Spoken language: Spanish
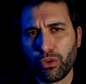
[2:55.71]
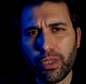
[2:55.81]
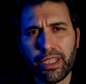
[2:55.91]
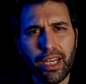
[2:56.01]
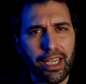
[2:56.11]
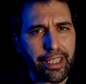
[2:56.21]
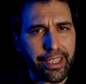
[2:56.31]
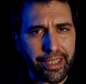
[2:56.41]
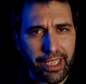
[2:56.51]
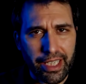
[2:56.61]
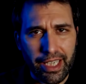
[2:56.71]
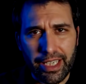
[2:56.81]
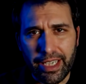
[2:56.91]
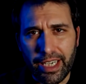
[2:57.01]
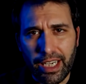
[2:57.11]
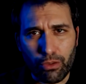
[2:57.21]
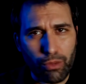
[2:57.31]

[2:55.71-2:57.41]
Cuenta la leyenda que el general